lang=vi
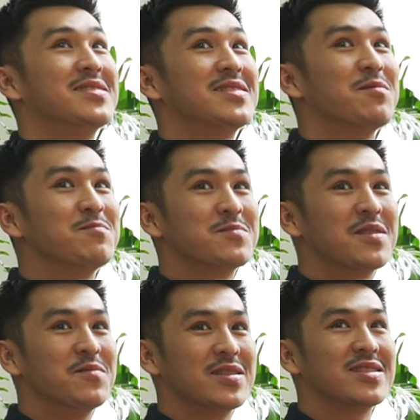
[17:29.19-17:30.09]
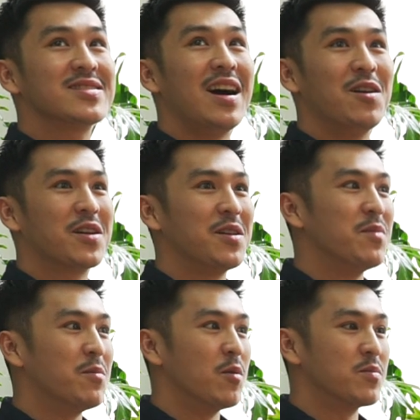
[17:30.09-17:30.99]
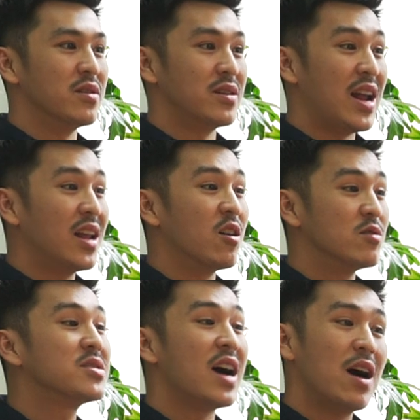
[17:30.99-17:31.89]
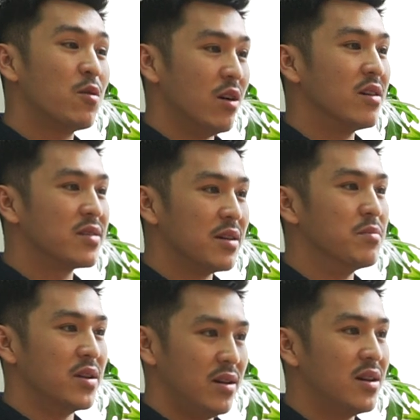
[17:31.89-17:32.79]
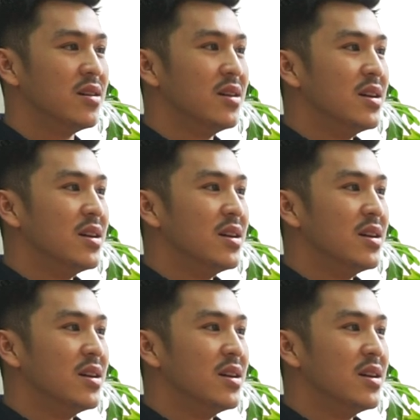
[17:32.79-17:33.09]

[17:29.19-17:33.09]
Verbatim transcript: trong công việc sáng tạo khi mà một người đã là ngôi sao rồi đã tìm mình á